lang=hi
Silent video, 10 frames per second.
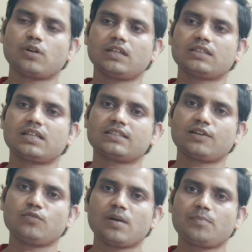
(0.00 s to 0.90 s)
स्वागत
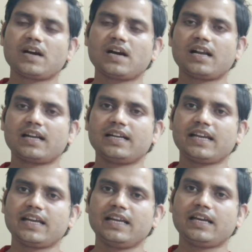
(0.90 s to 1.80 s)
करता हूं आपका आर के
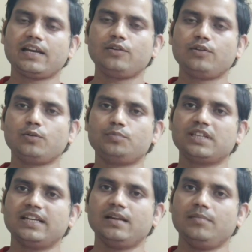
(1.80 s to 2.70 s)
टेक्निकल यूट्यूब
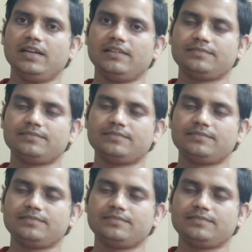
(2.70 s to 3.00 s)
चैनल में